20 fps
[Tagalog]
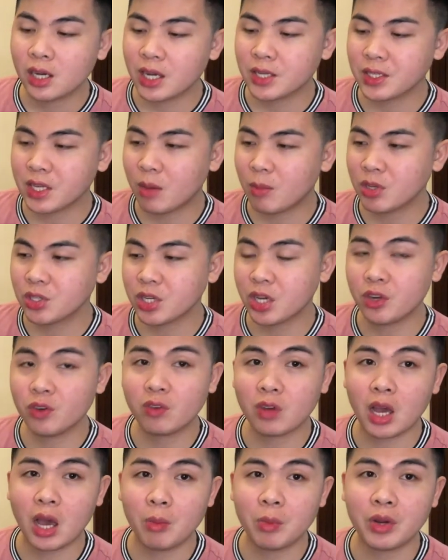Kasama siya
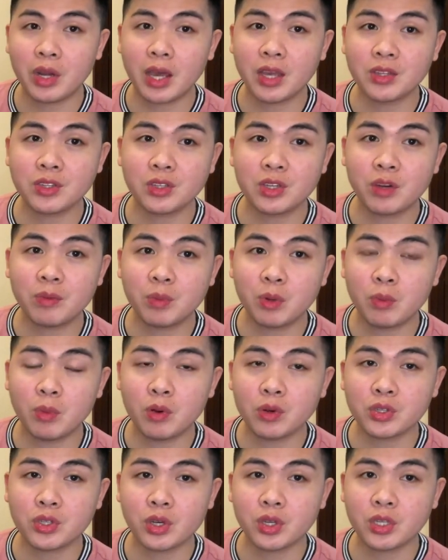nung camera. It's their
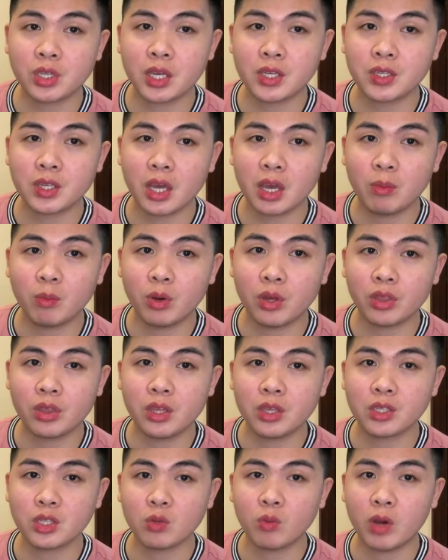promotion kasi I bought
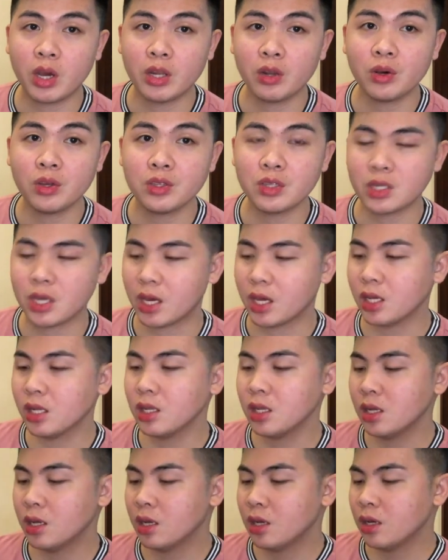this one on
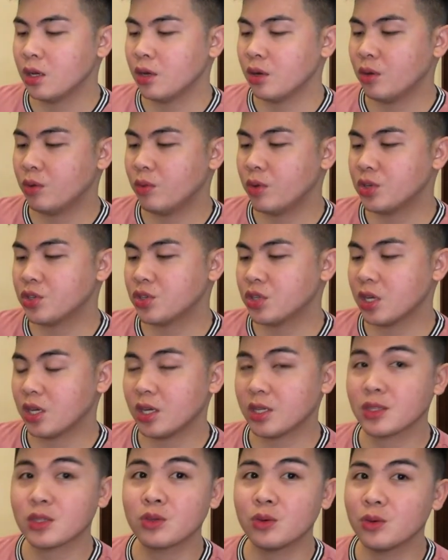sale which
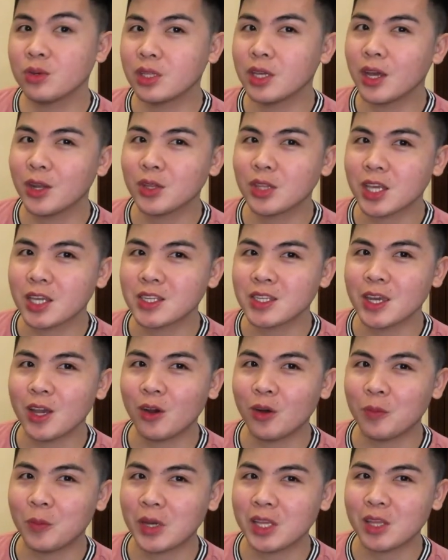is good. Ganun kasi
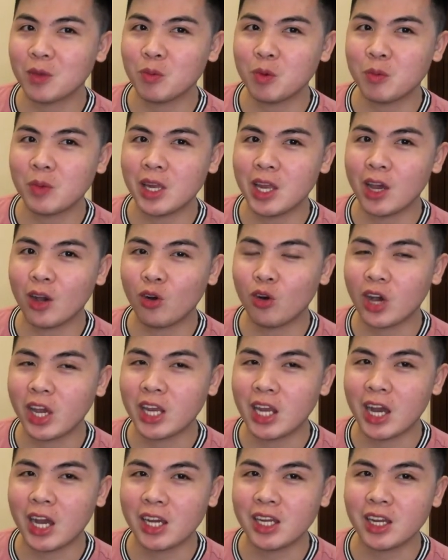ako pag namimili ako,
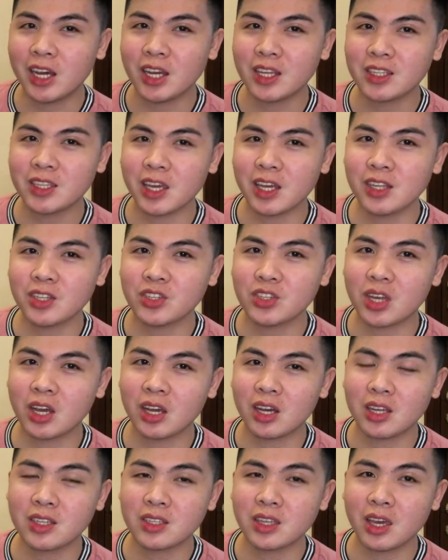kailangan nakasale
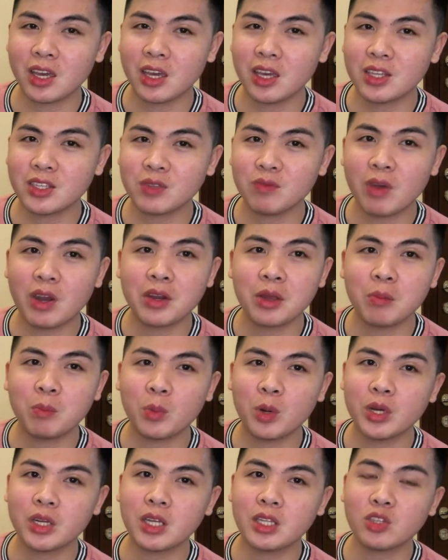siya kasi it's very
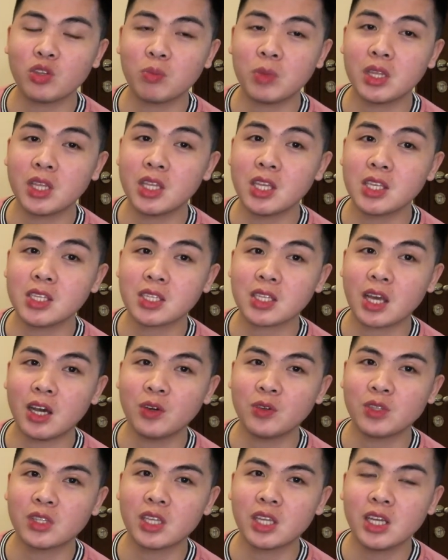important to me the
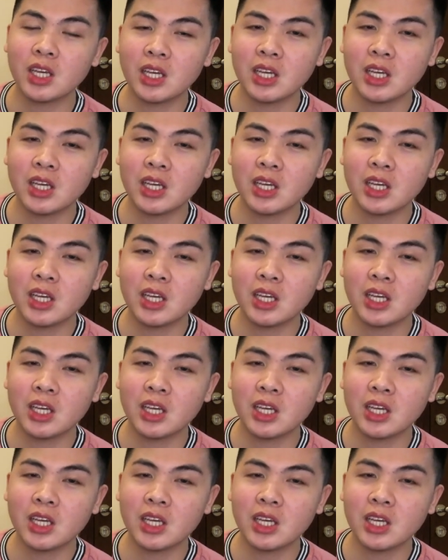discount.